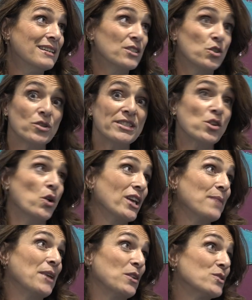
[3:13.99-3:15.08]
sono le storie
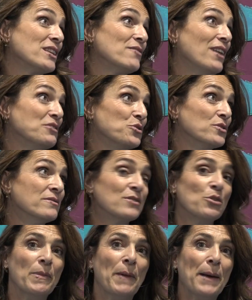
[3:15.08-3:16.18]
che mi hanno salvato
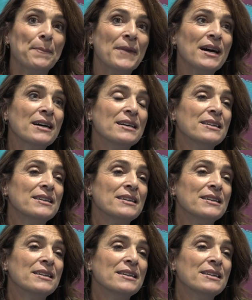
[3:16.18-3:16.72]
come mamma,